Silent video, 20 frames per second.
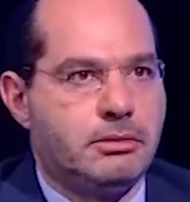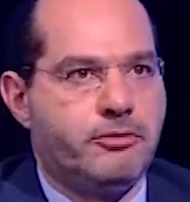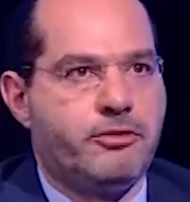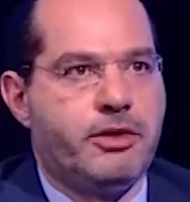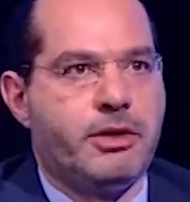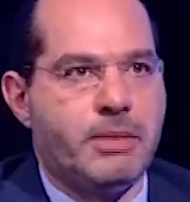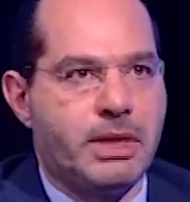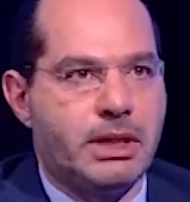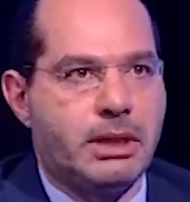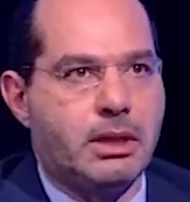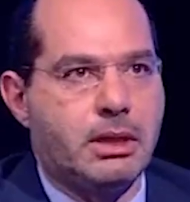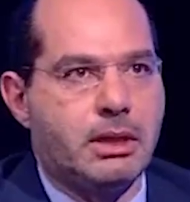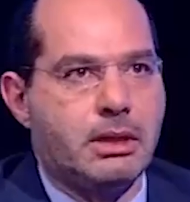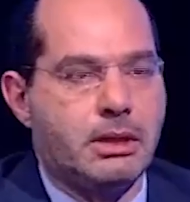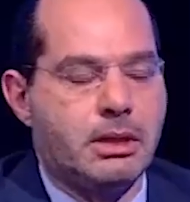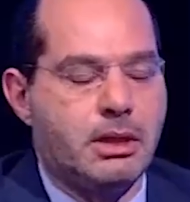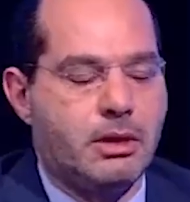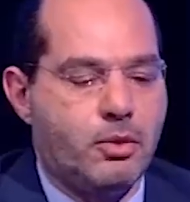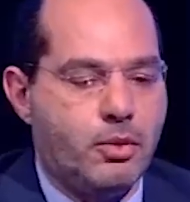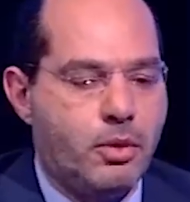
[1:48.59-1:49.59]
في
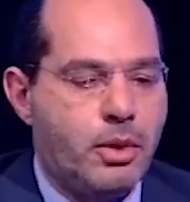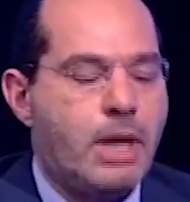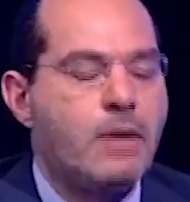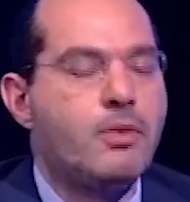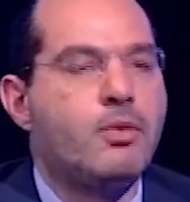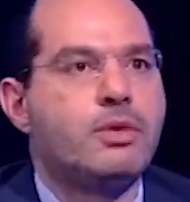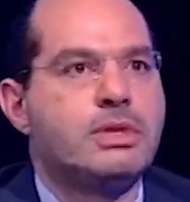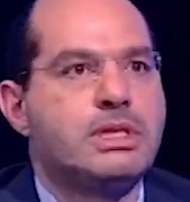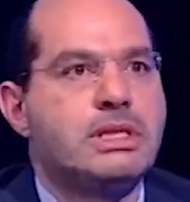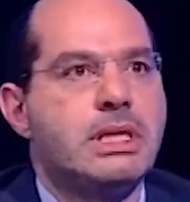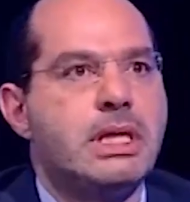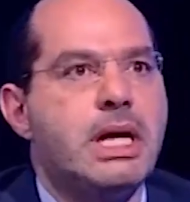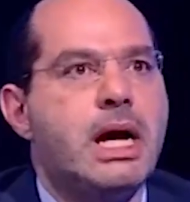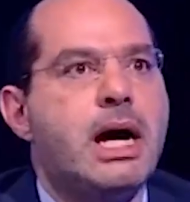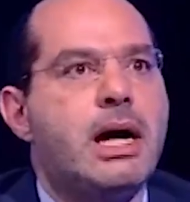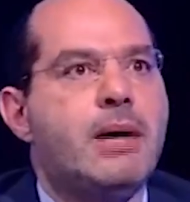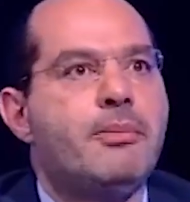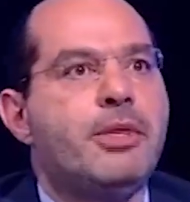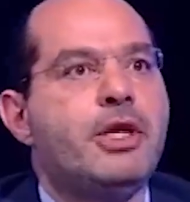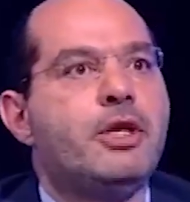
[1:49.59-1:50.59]
منطقتنا
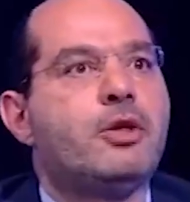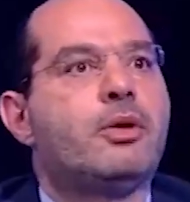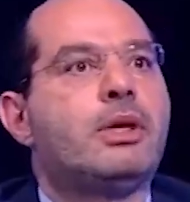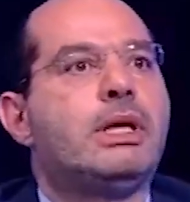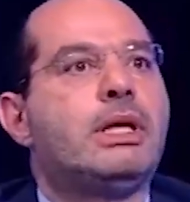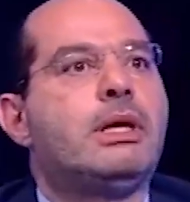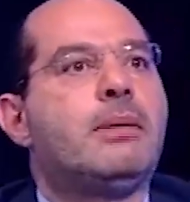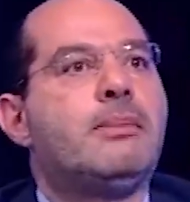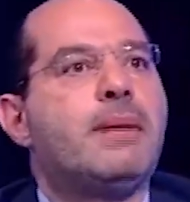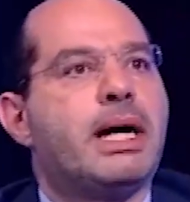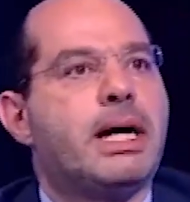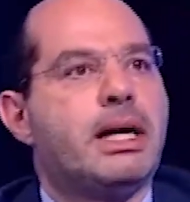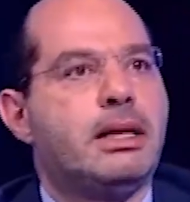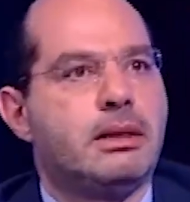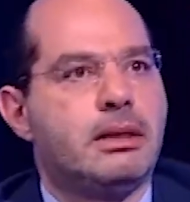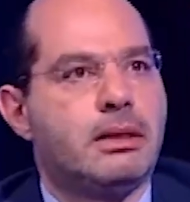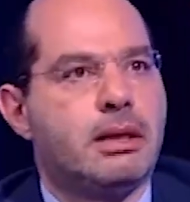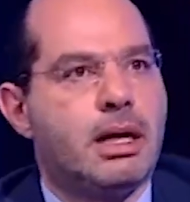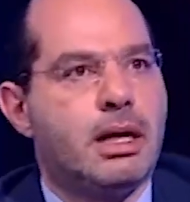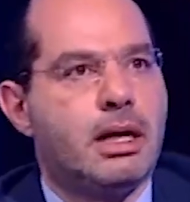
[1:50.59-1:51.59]
والصراع عم بينقل إلى
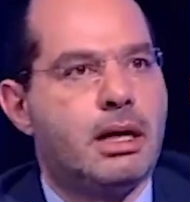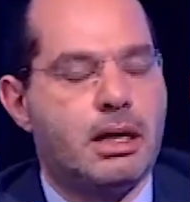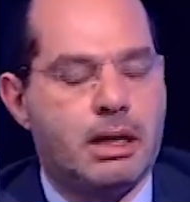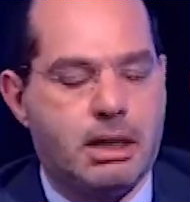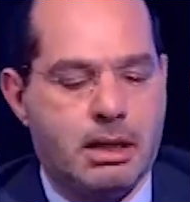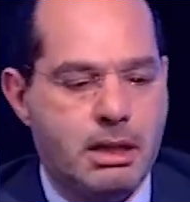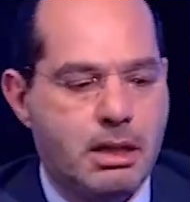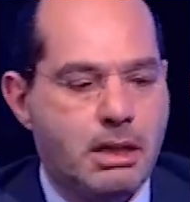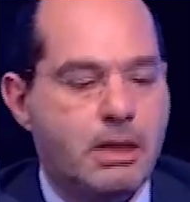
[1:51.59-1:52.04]
مكان آخر